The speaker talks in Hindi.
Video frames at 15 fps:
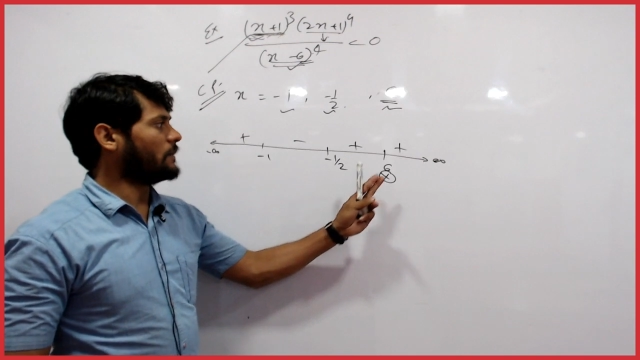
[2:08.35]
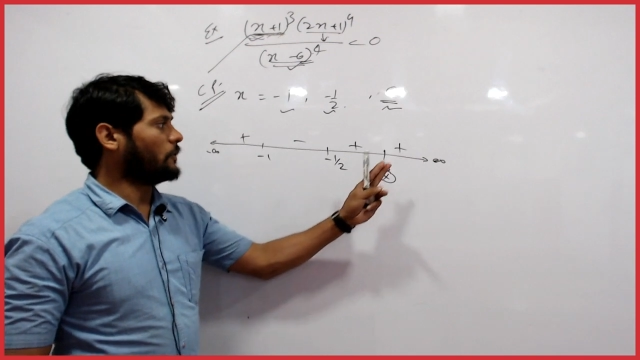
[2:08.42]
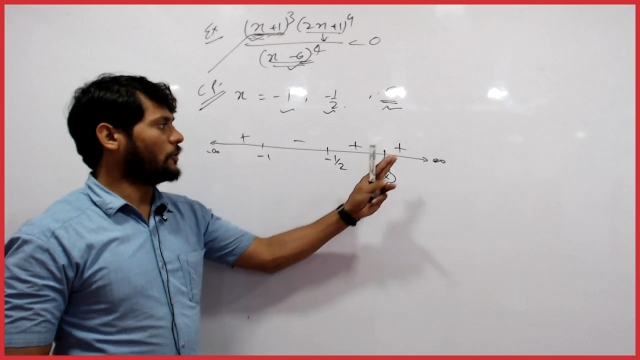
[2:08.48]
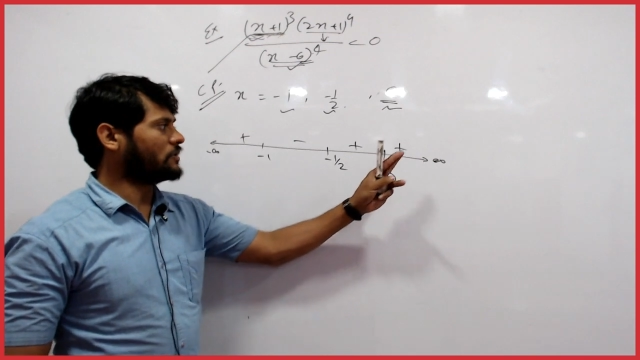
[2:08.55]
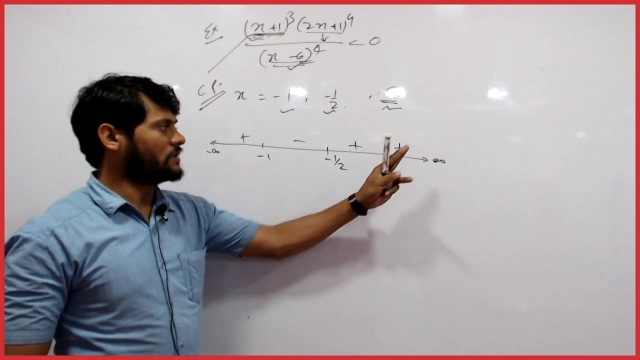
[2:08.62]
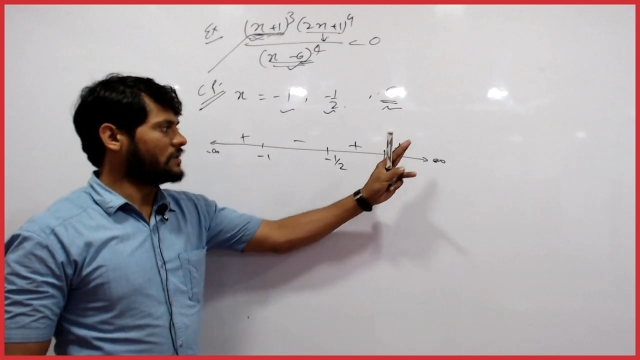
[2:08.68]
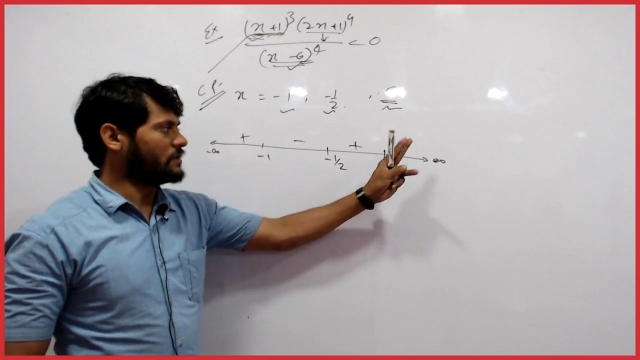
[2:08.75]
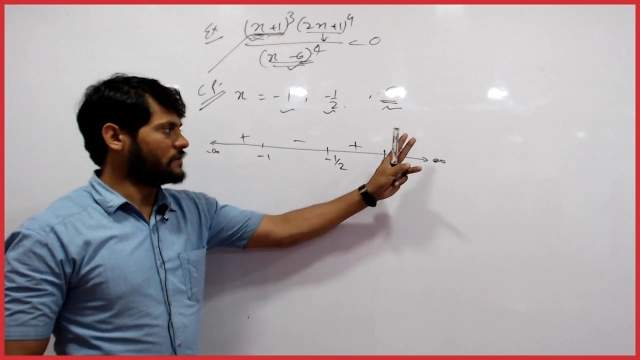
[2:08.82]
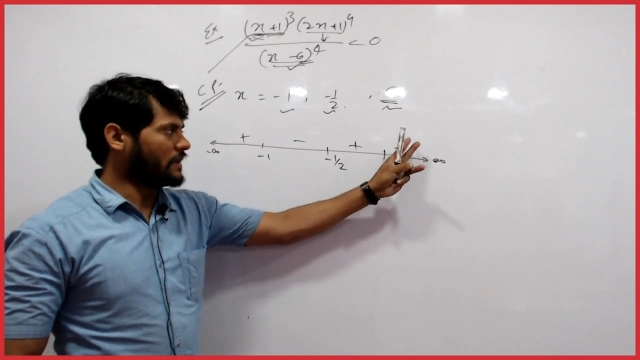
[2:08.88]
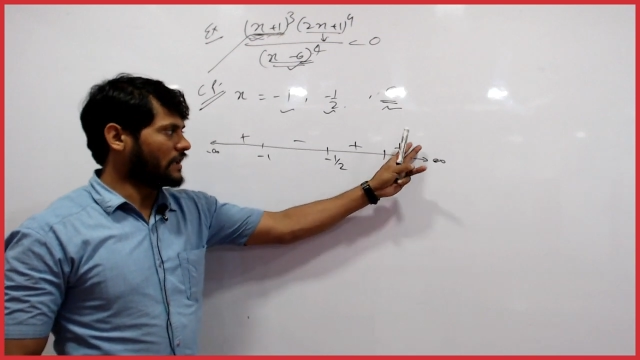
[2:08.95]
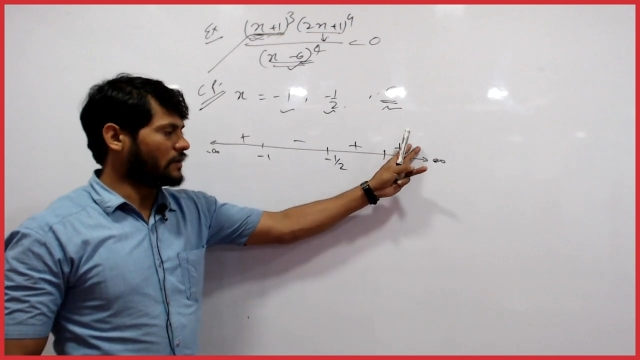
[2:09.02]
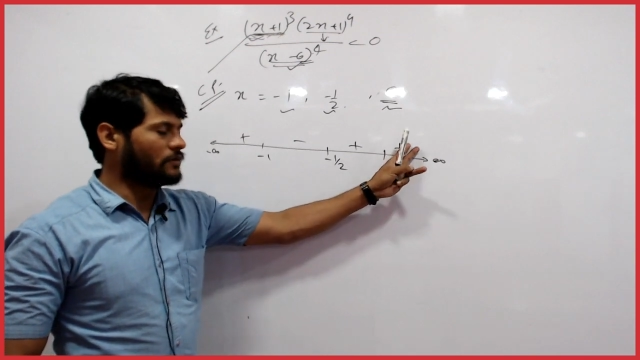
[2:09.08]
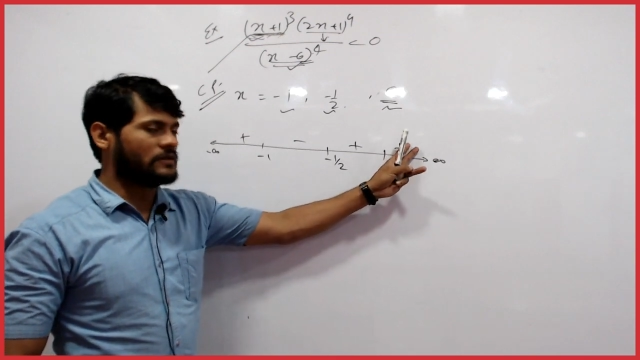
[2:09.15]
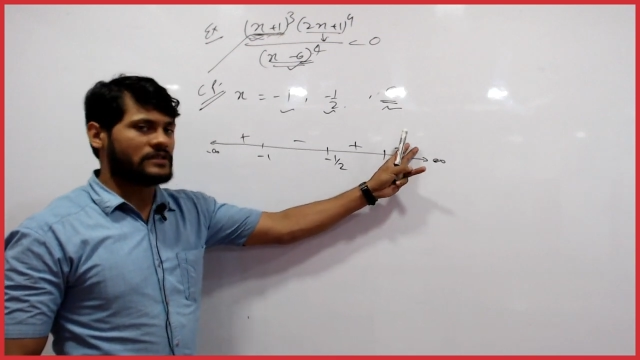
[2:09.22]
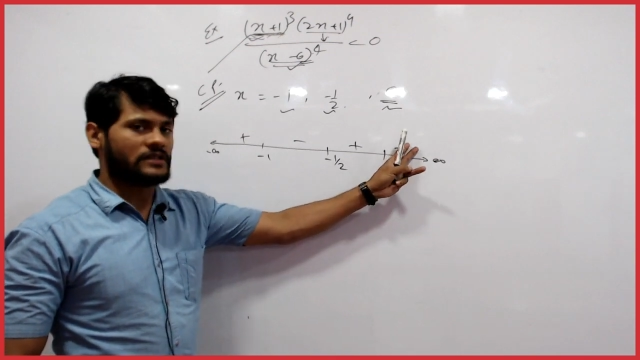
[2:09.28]
पॉजिटिव से ही
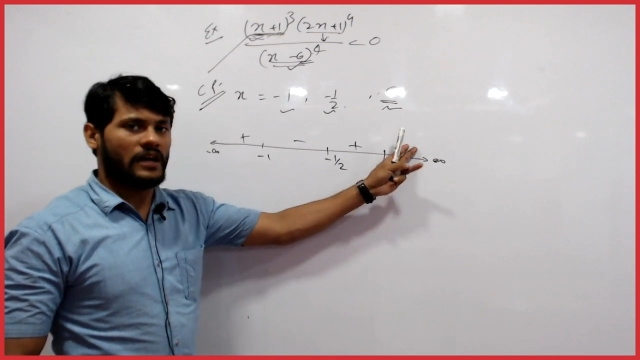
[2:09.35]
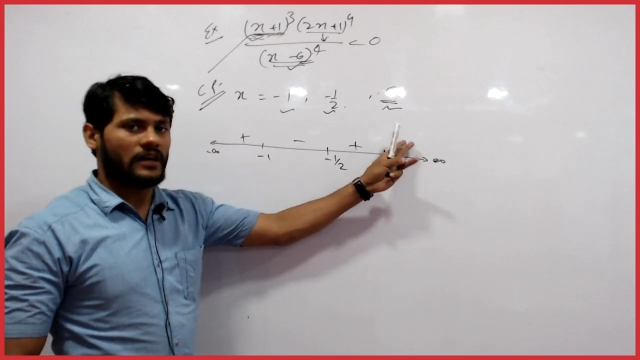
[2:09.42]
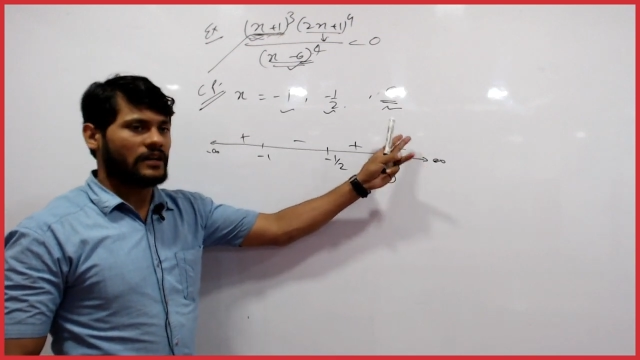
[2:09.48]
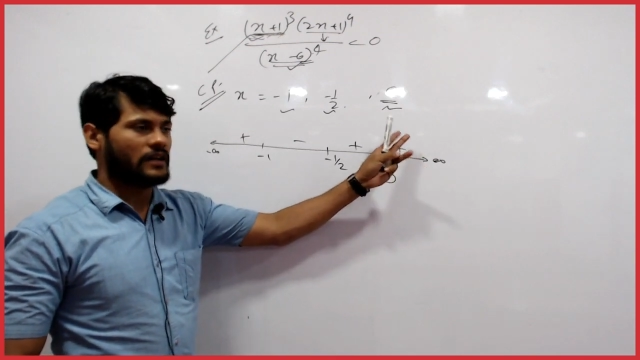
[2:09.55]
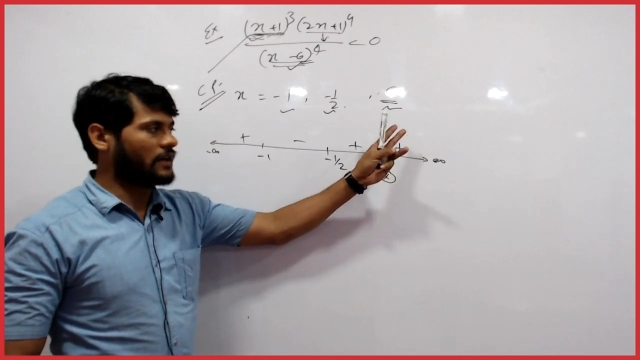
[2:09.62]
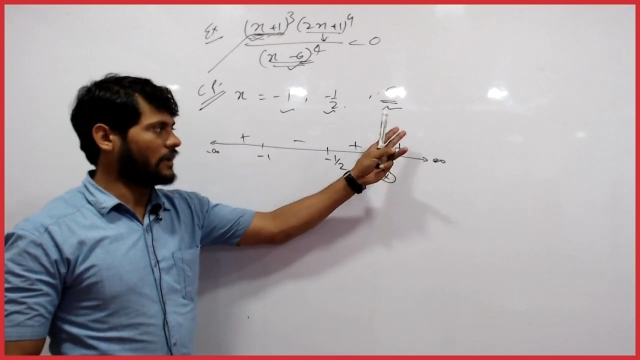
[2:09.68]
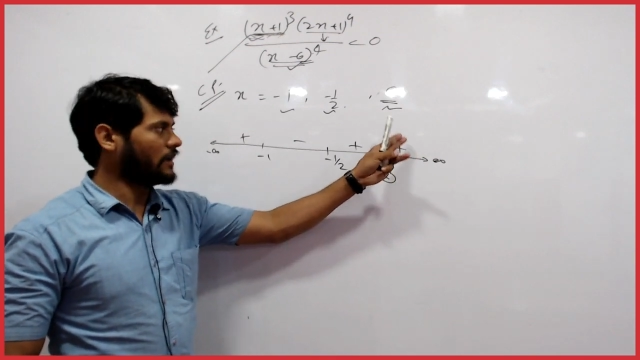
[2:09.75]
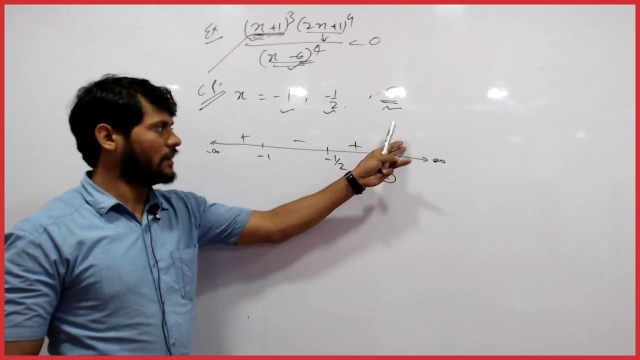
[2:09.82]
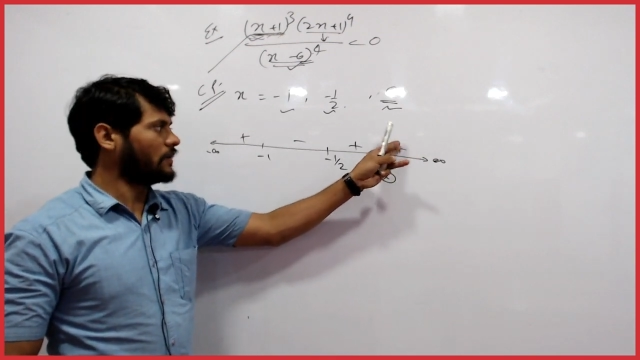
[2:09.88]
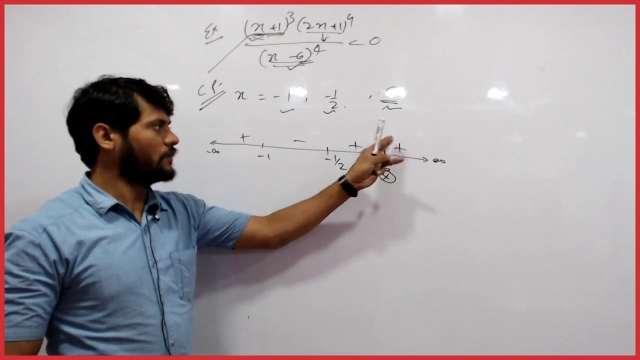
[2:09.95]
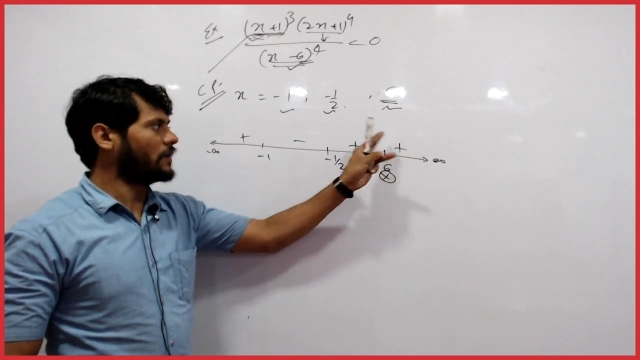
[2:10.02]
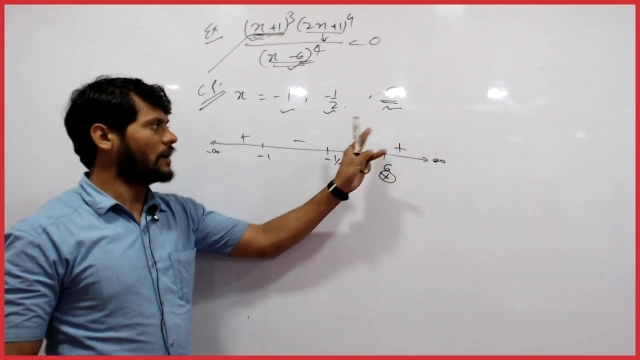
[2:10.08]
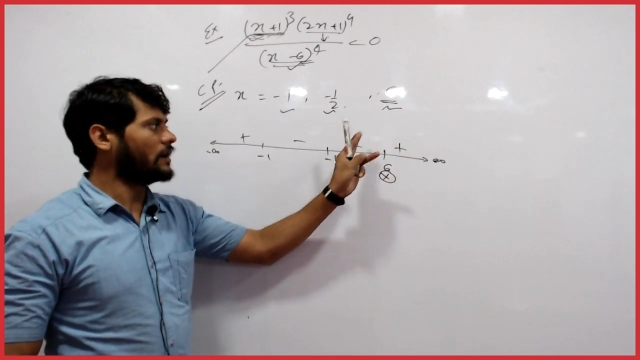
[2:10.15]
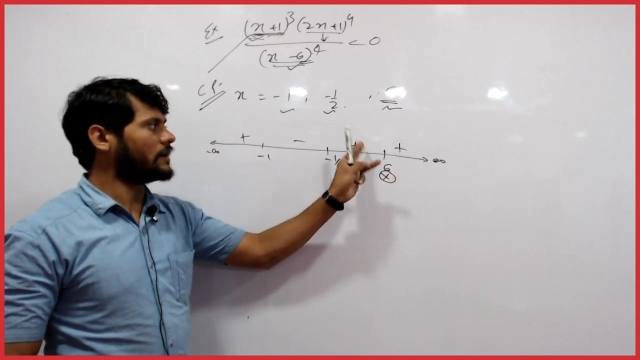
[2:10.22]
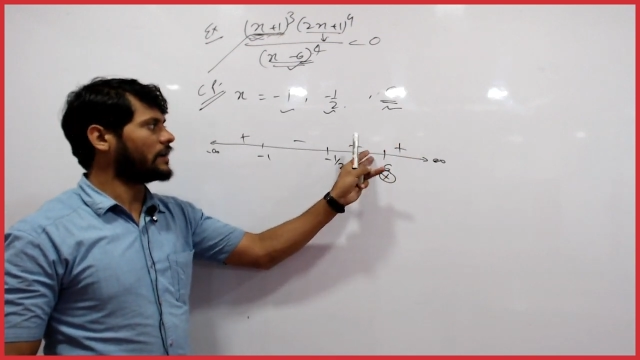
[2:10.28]
क्यों स्टार्ट करेंगे या फिर
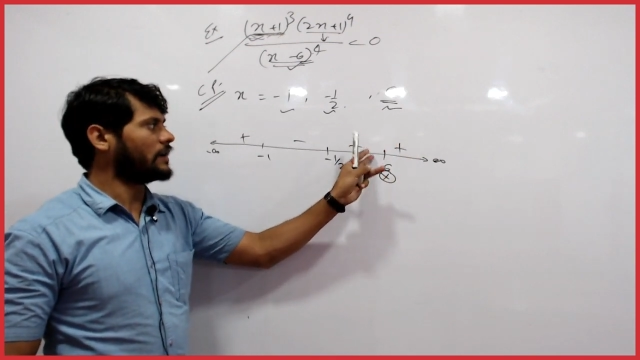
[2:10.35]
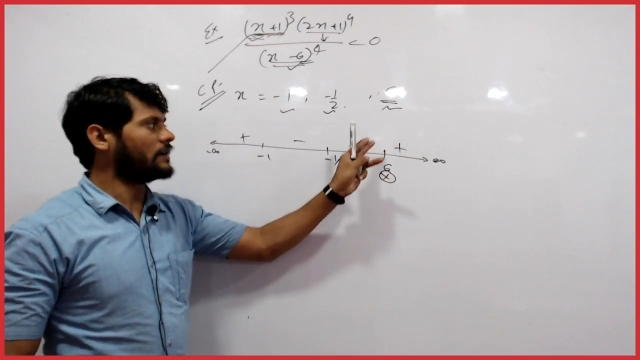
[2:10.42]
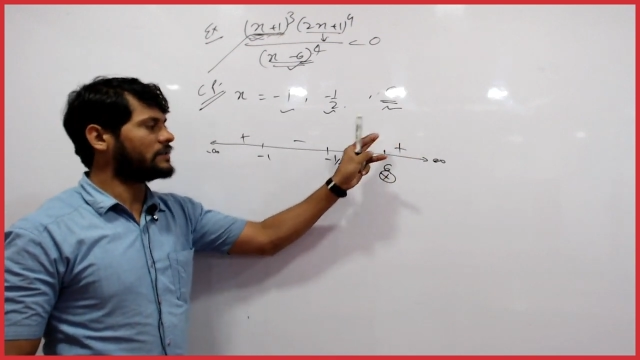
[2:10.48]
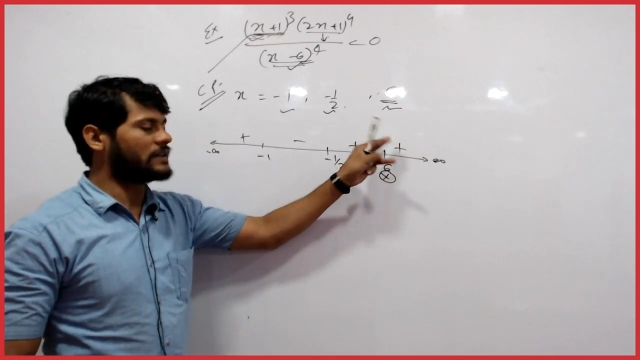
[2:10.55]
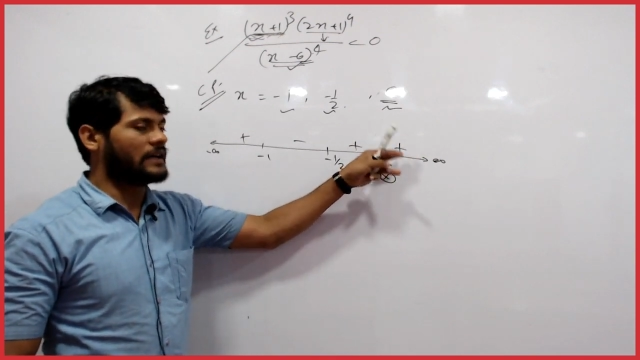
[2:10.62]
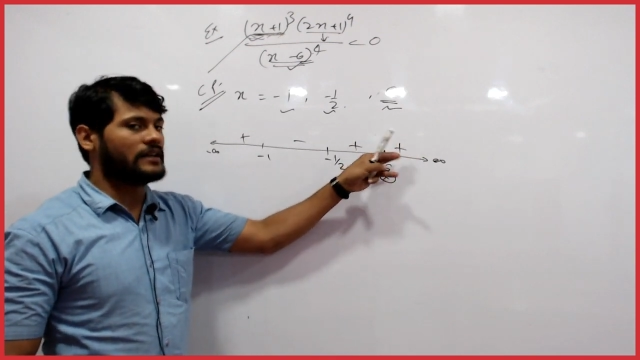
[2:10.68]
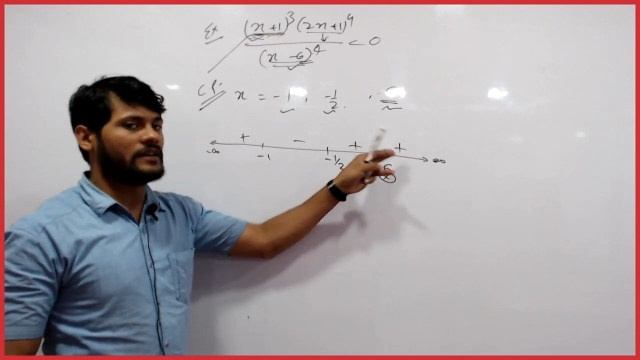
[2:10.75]
अल्टरनेट साइन